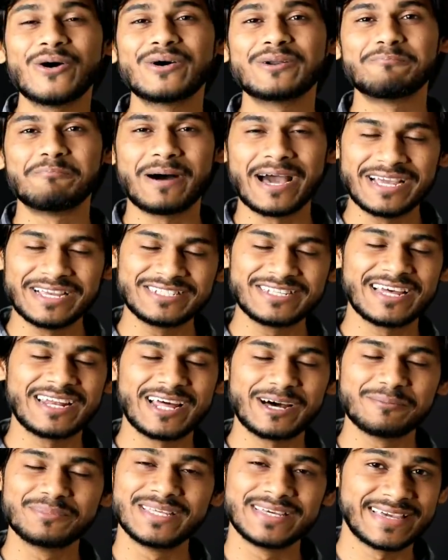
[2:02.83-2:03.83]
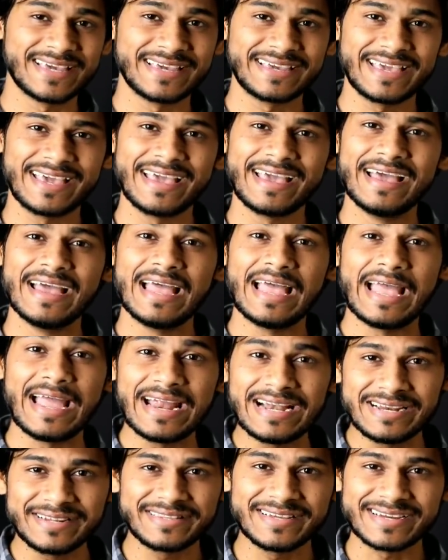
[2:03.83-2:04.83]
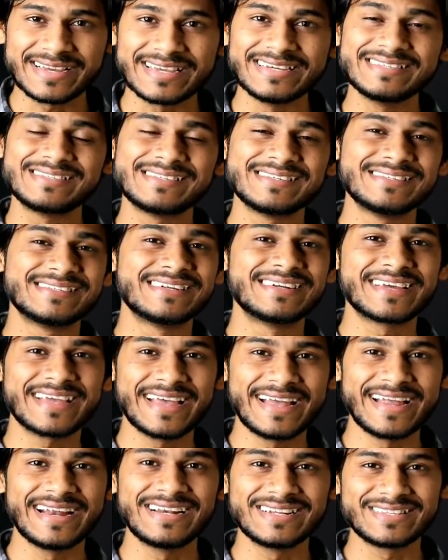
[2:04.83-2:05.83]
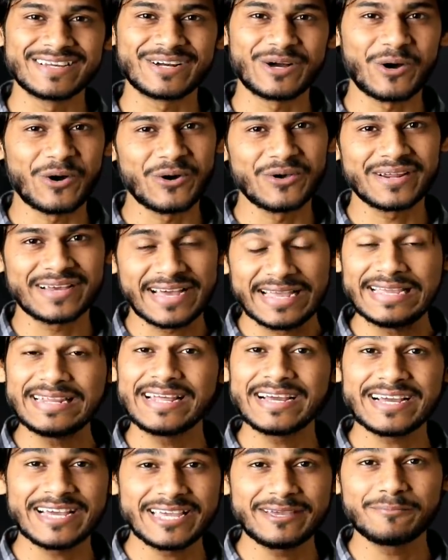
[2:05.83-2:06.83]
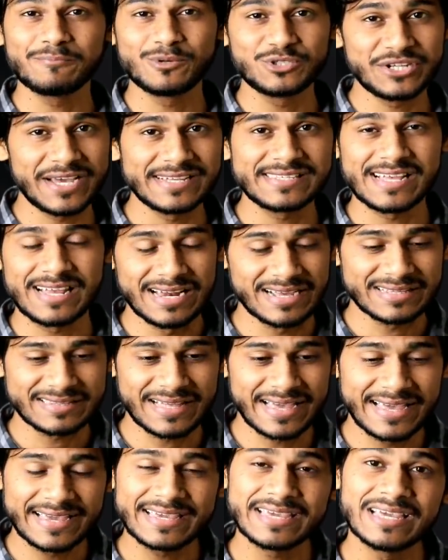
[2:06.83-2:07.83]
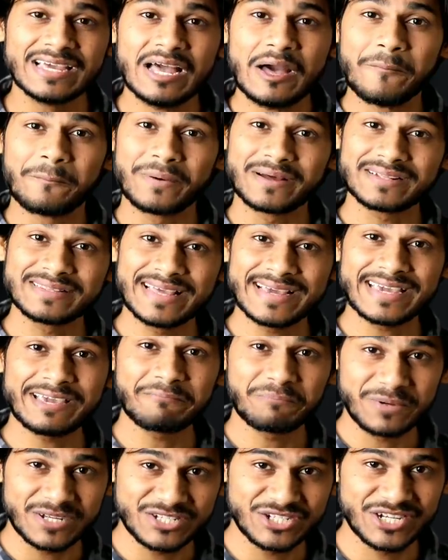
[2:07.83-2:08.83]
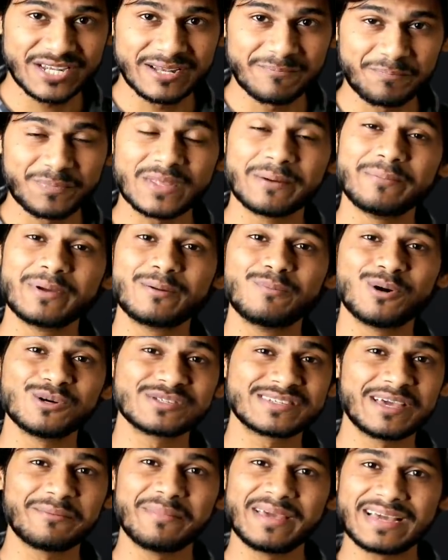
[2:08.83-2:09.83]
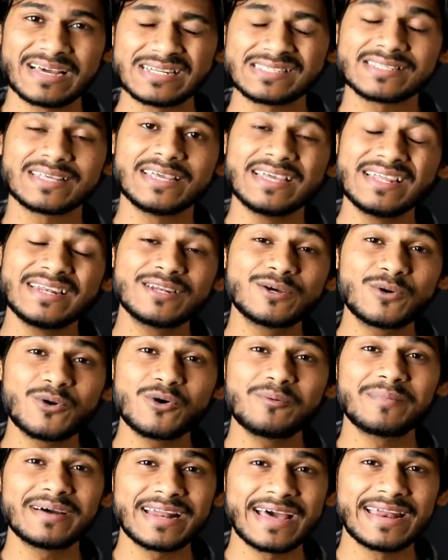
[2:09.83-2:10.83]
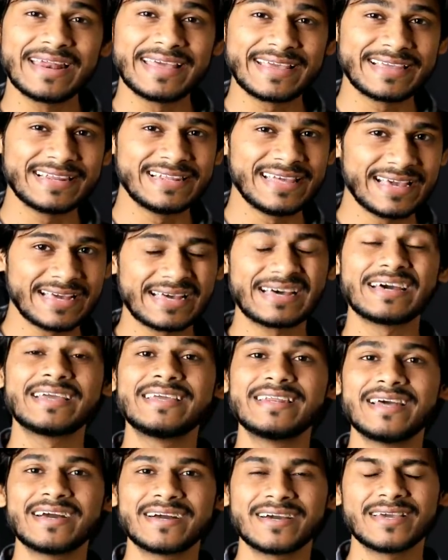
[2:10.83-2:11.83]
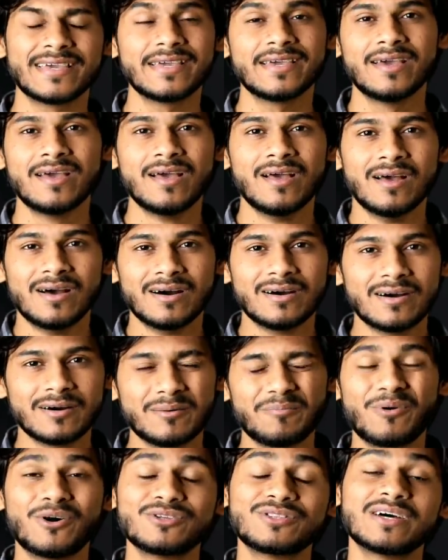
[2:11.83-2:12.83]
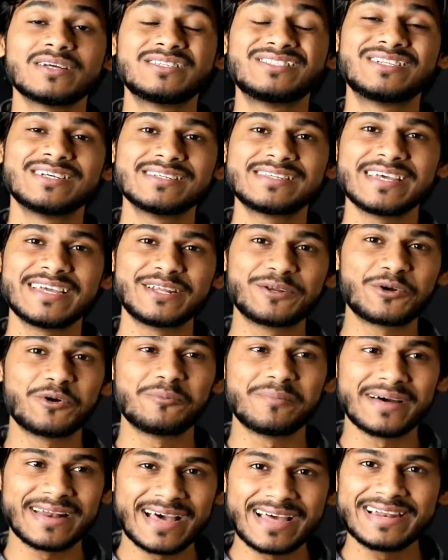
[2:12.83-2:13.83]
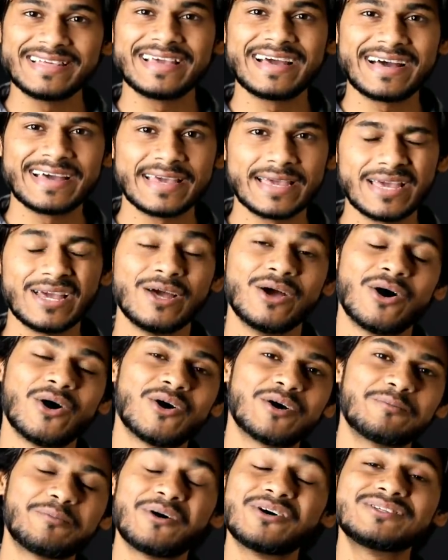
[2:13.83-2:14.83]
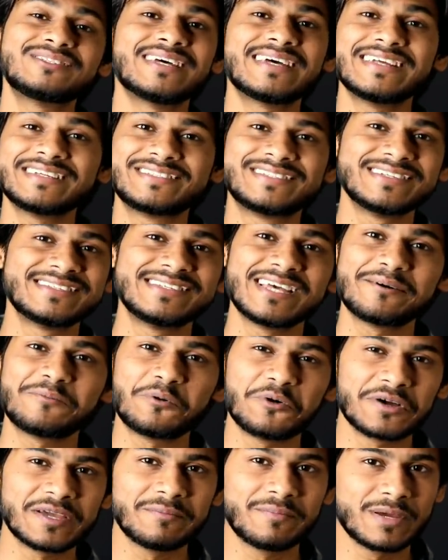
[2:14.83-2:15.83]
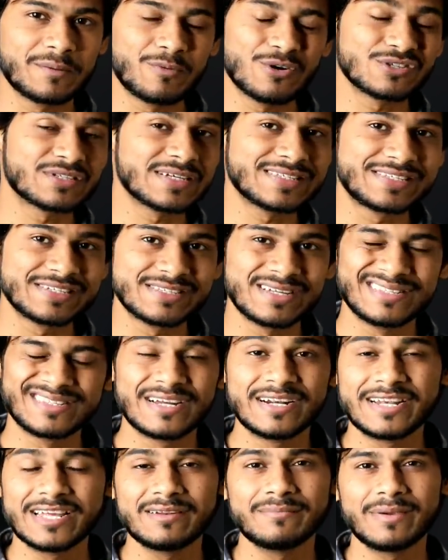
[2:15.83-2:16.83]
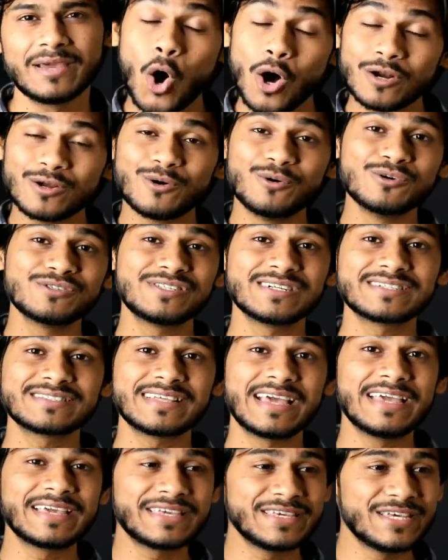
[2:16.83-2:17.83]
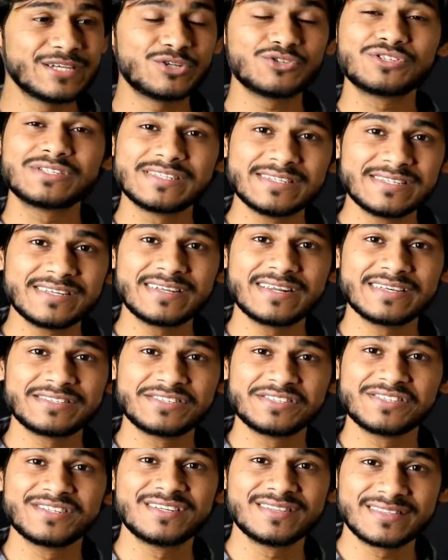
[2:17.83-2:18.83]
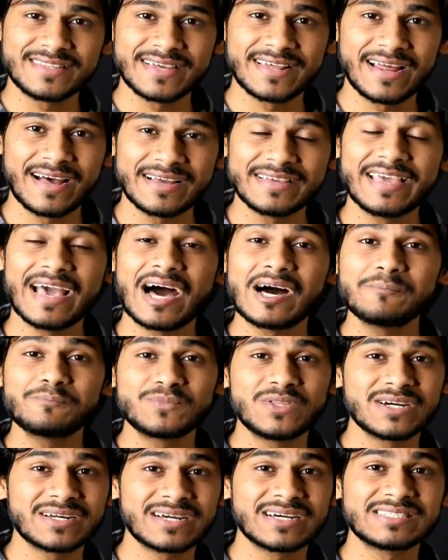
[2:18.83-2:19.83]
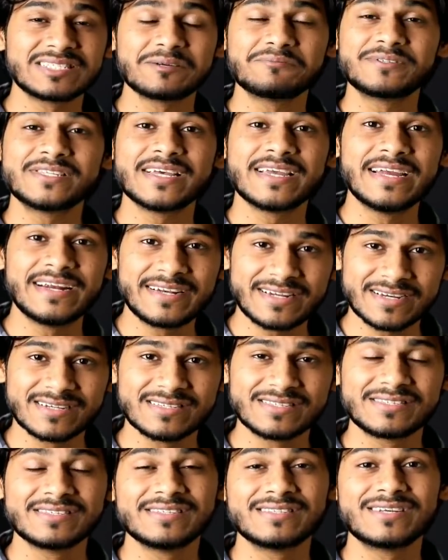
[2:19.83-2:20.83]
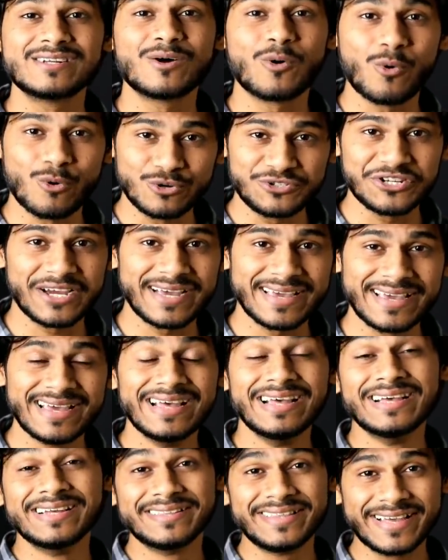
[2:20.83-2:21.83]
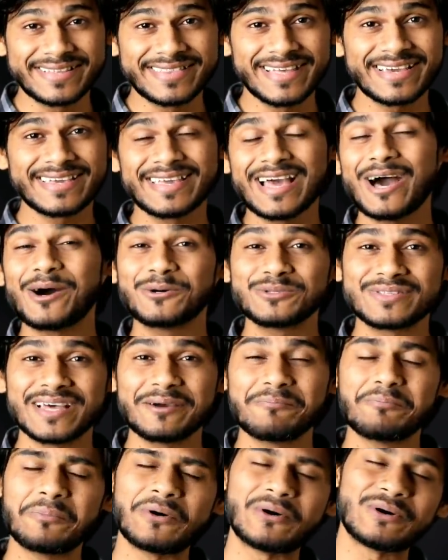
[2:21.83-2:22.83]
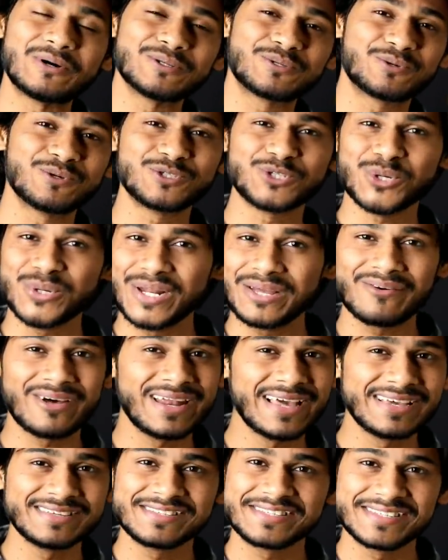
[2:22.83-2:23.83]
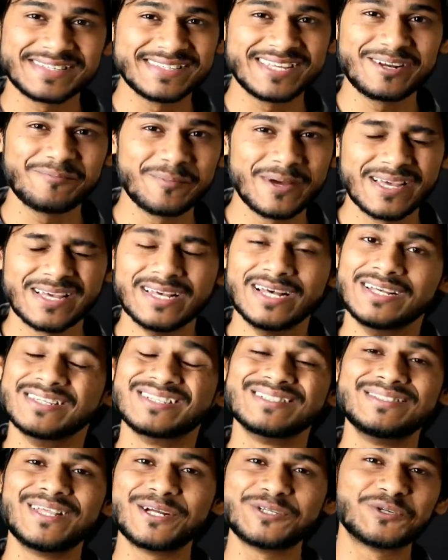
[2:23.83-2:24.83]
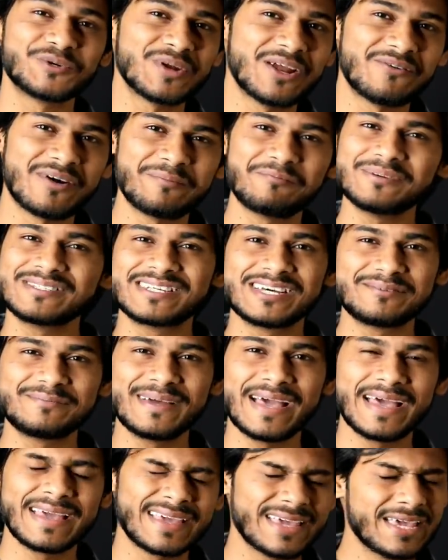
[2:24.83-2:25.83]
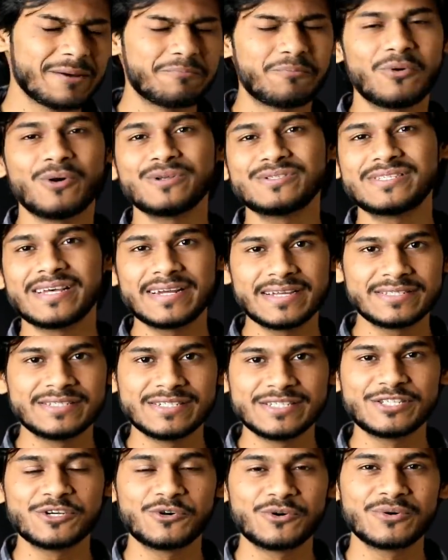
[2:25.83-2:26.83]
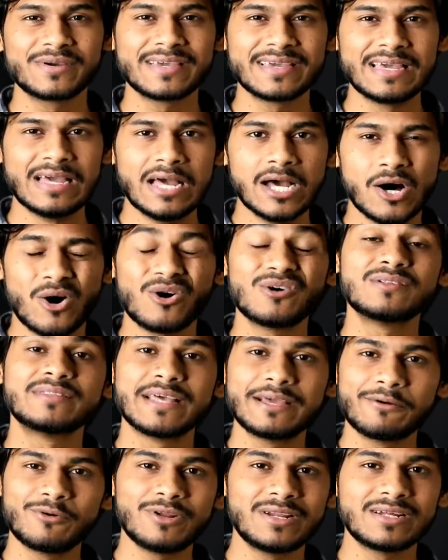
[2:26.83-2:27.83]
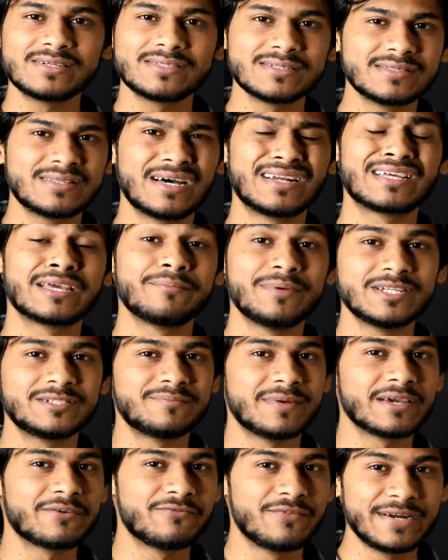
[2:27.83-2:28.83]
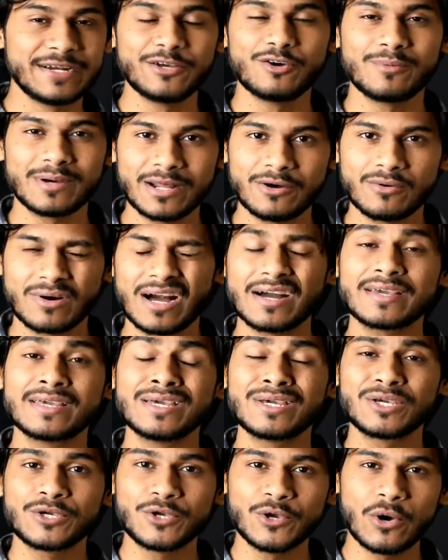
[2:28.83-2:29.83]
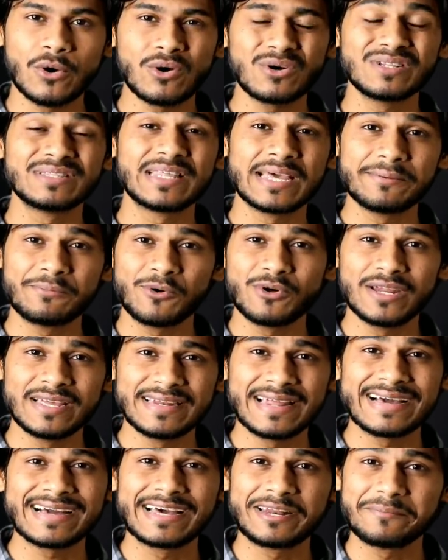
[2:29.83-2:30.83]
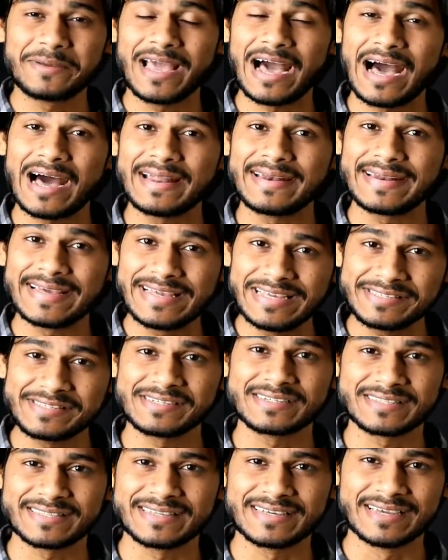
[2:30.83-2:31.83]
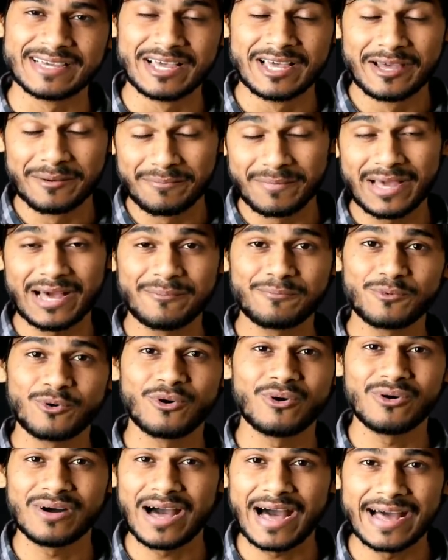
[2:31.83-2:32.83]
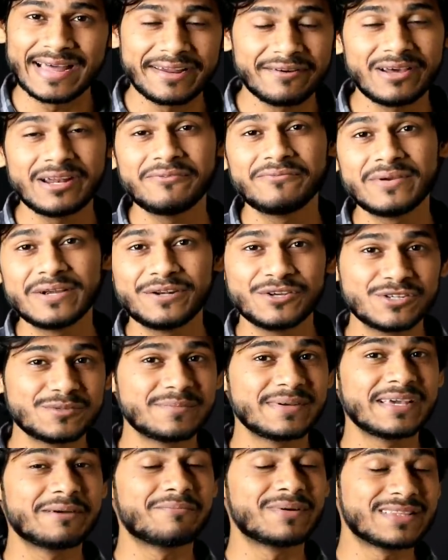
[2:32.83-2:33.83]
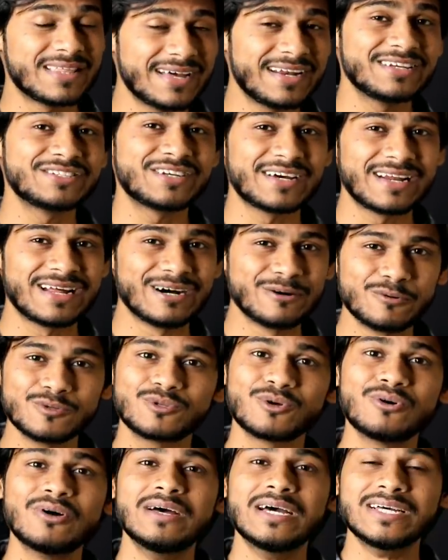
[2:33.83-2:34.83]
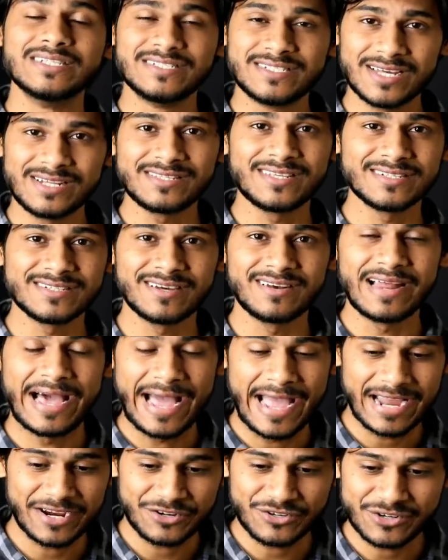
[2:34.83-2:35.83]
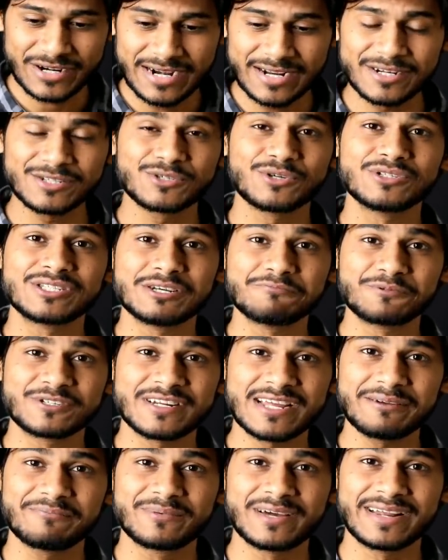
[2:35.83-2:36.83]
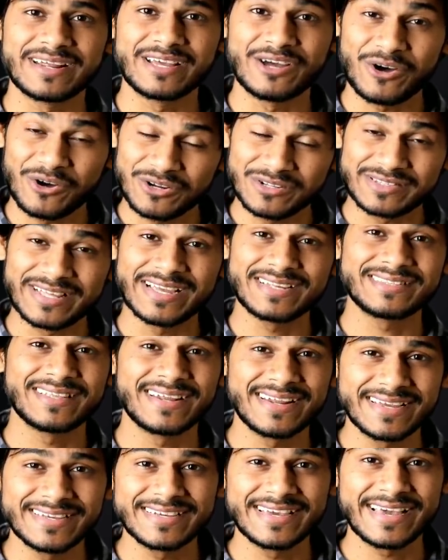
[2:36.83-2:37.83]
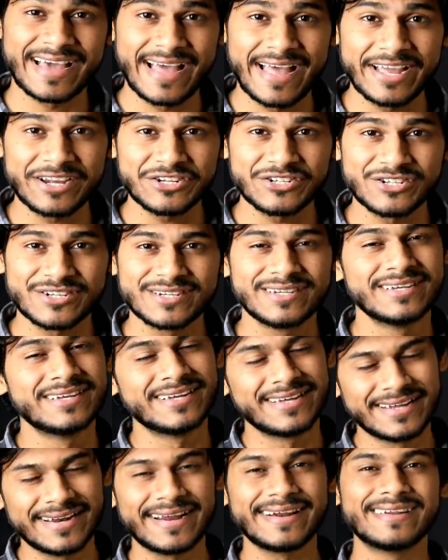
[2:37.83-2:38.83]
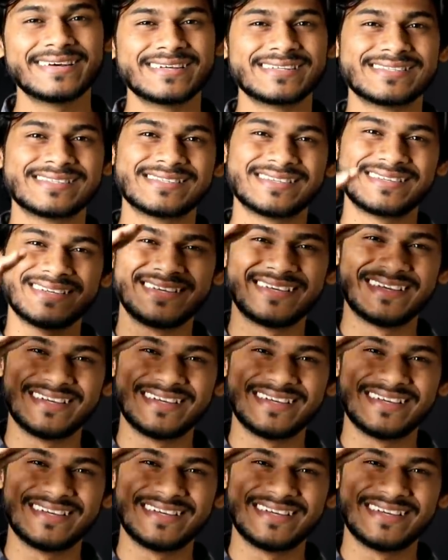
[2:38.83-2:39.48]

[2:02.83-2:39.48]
और भाईजान अब दिखेंगे एंड तक इस सीजन के एंड तक और कहीं ना कहीं मुझे ऐसा लगता है कि पर्दे के पीछे बिग बॉस के मेकर्स इनको मनाने के लिए कहीं ना कहीं बहुत अच्छे से इनको मना लिया है और बहुत सारी चीजें अब होगी बिग बॉस के सीजन थर्टीन में और हो सकता है कि ये जो सीजन है सीजन तेरह ये अब तक का सबसे हिट सीजन हो जाए देखते हैं क्या होता है बहुत कुछ होने वाला है इस सीजन में सिद्धार्थ शुक्ला वापस घर में आएंगे बहुत सारी चीजें होगी और देवोलीना सिद्धार्थ के बीच में एक वीडियो बनाऊंगा कि क्यों देवोलीना घर में आ नहीं सकती मैं आपको आने वाले वीडियोस में ये बताने जा रहा हूं तो जल्द से जल्द एक्ट राइडर्स को सब्सक्राइब करें और देखते रहिए एक्ट राइडर्स